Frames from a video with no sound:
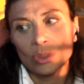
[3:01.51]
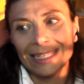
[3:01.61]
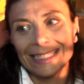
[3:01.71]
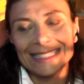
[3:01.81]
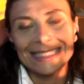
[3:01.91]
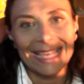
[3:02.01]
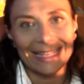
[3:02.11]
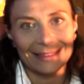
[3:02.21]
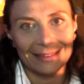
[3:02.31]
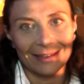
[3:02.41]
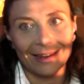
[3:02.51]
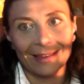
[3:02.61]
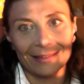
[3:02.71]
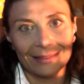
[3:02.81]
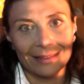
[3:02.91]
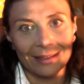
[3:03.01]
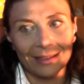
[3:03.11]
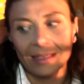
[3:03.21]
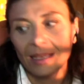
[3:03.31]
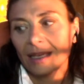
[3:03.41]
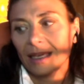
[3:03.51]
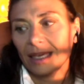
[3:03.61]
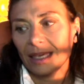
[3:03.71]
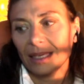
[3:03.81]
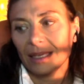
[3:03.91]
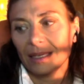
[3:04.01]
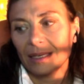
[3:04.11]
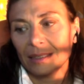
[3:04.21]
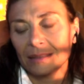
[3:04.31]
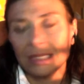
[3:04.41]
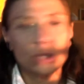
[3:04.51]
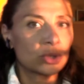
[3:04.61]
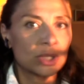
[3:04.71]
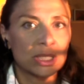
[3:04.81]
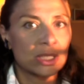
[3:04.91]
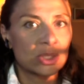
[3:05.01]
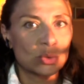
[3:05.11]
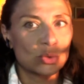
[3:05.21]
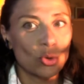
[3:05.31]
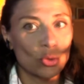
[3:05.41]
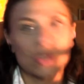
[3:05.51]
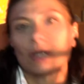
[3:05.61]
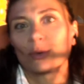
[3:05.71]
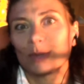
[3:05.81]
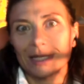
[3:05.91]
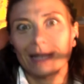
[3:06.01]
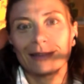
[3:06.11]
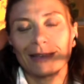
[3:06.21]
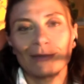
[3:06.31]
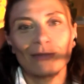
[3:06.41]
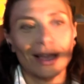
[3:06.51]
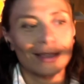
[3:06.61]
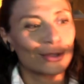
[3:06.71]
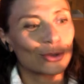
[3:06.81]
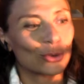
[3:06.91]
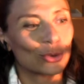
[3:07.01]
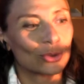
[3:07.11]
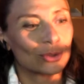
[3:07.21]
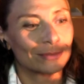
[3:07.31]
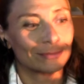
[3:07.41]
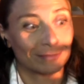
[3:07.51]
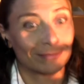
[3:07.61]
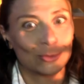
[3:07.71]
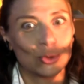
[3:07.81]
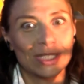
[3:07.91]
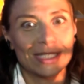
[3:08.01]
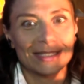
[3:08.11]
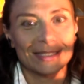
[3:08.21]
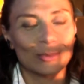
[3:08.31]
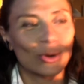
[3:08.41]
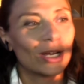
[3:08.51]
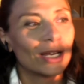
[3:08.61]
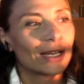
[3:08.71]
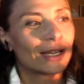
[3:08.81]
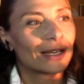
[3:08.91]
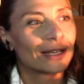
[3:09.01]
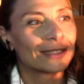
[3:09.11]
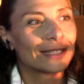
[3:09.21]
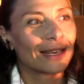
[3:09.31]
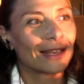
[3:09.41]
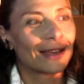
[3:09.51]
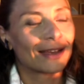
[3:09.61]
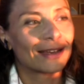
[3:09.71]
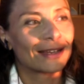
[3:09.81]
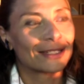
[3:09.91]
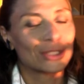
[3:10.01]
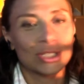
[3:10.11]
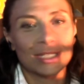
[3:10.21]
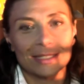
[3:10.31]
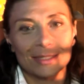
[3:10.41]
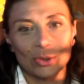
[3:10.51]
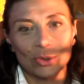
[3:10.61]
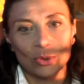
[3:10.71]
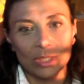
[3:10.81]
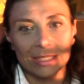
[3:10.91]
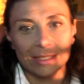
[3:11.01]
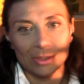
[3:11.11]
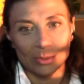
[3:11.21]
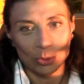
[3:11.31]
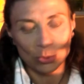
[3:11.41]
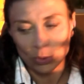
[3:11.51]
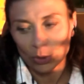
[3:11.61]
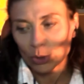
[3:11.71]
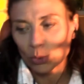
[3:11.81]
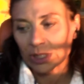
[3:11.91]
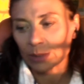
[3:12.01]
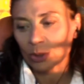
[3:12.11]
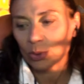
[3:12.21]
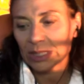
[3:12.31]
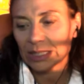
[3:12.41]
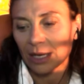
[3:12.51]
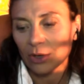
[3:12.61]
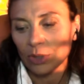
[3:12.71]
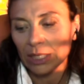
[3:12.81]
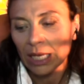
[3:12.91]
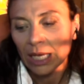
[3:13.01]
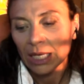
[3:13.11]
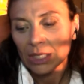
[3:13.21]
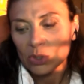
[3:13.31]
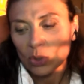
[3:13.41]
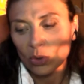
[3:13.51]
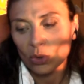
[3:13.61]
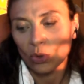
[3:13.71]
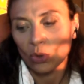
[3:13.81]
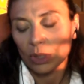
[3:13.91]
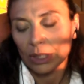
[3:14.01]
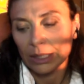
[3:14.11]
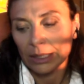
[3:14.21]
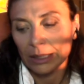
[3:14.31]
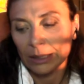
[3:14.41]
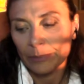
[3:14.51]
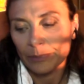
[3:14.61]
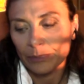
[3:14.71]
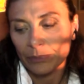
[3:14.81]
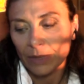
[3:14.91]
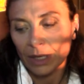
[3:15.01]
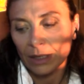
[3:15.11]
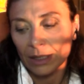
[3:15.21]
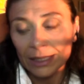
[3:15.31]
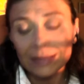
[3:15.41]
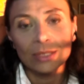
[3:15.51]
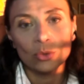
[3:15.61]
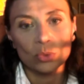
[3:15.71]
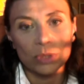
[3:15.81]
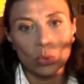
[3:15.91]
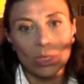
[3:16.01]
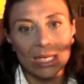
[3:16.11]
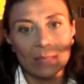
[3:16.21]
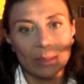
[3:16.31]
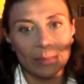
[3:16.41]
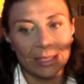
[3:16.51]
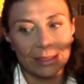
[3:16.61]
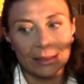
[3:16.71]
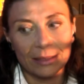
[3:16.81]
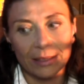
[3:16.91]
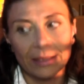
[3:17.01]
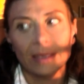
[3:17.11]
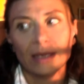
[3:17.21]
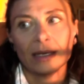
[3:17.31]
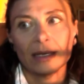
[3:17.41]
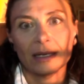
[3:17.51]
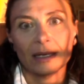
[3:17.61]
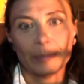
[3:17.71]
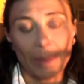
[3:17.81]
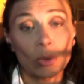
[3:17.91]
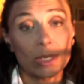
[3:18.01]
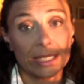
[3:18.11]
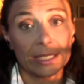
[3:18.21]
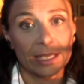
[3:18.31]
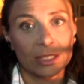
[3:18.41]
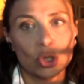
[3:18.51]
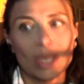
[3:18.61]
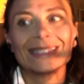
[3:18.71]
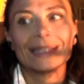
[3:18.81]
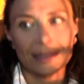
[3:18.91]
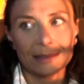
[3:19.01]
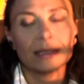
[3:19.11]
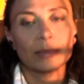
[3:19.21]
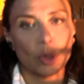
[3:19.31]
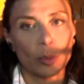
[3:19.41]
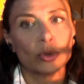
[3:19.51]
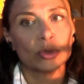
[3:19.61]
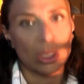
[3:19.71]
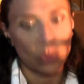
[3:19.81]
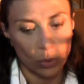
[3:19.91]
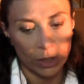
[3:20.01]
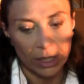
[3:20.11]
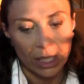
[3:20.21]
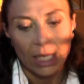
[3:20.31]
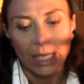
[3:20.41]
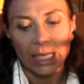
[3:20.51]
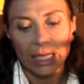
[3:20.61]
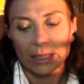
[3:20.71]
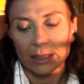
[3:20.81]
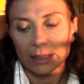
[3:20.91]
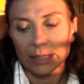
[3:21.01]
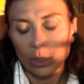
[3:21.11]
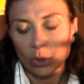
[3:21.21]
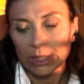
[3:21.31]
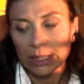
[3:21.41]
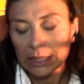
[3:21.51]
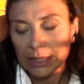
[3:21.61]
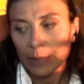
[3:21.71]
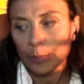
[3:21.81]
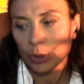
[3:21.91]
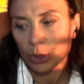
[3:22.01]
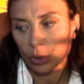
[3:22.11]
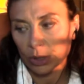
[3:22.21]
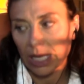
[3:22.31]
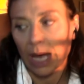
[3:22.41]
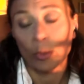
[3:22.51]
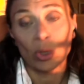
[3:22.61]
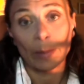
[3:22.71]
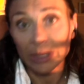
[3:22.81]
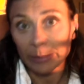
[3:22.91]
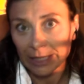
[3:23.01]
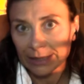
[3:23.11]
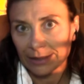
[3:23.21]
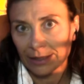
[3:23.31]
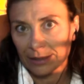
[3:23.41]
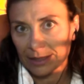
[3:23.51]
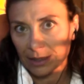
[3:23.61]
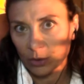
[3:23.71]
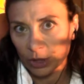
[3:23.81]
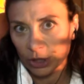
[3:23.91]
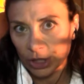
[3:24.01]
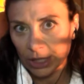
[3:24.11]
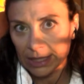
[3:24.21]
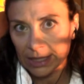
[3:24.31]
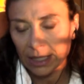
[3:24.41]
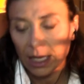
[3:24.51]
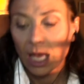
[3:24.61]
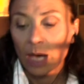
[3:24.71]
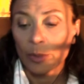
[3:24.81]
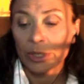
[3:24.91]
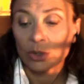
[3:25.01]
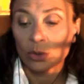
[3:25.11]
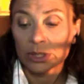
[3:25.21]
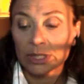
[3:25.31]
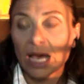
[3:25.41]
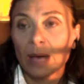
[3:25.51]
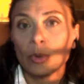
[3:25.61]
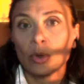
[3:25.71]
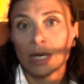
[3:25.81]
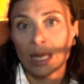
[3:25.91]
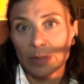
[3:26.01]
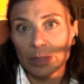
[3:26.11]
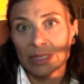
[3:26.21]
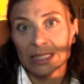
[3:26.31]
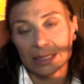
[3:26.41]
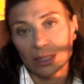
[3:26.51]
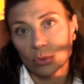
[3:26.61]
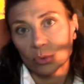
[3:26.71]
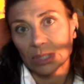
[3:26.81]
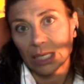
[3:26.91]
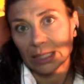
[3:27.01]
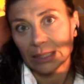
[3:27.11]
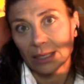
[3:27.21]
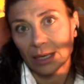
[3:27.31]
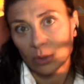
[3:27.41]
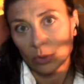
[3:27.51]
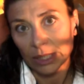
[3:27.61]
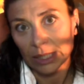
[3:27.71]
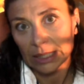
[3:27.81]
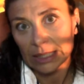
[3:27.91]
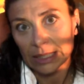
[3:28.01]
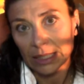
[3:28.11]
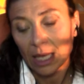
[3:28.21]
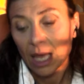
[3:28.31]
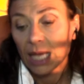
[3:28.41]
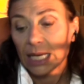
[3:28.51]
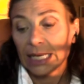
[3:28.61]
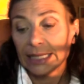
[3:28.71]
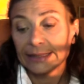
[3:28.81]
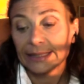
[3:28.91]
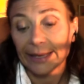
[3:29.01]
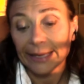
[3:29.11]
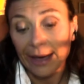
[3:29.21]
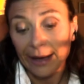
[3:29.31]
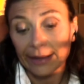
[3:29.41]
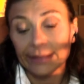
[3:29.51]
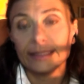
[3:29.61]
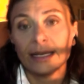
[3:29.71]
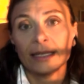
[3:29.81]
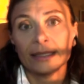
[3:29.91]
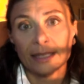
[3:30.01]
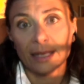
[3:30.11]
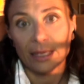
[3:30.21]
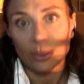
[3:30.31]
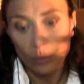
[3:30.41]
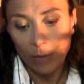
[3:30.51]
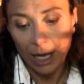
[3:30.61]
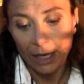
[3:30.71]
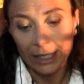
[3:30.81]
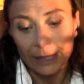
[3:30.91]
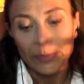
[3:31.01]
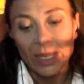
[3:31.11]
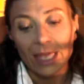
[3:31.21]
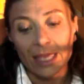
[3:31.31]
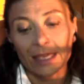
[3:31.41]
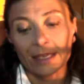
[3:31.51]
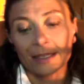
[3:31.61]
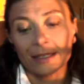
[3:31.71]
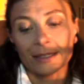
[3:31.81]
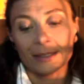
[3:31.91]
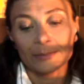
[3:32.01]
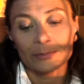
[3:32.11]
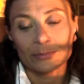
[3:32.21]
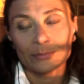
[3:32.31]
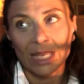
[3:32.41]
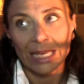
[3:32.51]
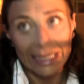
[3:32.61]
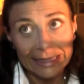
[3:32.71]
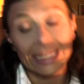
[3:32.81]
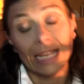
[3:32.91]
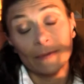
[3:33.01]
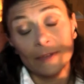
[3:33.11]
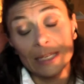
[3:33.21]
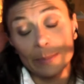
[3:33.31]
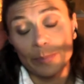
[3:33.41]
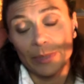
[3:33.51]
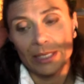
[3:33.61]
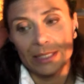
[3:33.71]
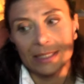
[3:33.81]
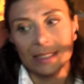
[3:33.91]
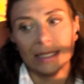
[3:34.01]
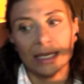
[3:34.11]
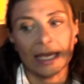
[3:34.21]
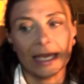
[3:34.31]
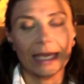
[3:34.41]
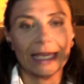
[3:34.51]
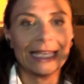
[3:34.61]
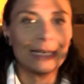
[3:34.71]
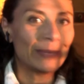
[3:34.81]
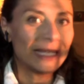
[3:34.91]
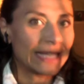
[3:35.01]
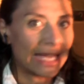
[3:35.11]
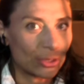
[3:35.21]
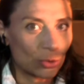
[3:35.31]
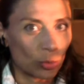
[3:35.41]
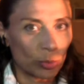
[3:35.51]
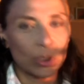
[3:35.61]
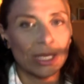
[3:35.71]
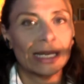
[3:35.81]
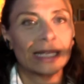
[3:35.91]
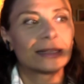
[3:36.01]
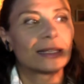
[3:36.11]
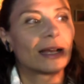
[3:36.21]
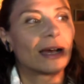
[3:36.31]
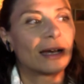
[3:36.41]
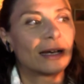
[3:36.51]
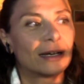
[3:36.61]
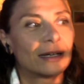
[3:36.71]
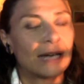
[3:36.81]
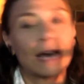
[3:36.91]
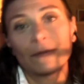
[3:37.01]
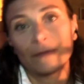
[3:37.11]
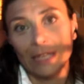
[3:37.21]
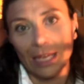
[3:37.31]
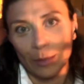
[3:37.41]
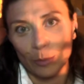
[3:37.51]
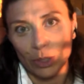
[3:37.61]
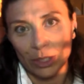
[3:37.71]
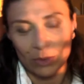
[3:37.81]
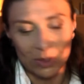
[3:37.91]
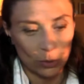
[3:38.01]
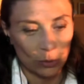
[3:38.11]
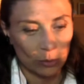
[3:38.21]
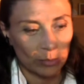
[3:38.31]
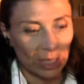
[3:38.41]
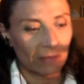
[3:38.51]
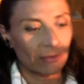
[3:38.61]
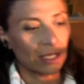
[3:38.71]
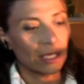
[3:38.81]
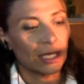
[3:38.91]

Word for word: le sette lettere che eh, da tutti gli studiosi, nonostante il vaglio durissimo eh, della ricerca storico-critica, soprattutto degli ultimi due secoli, sono ehm, ritenute unanimemente eh, pauline, cioè scritte proprio da lui. E eh, nell'ordine di tempo ricordiamo la prima lettera ai Tessalonicesi, poi ricordiamo la prima e seconda lettera ai Corinzi, la lettera ai Galati, la lettera ai Romani e ehm, la lettera ai Filippesi Efesi e il biglietto più che lettera a, a Filemone, questo breve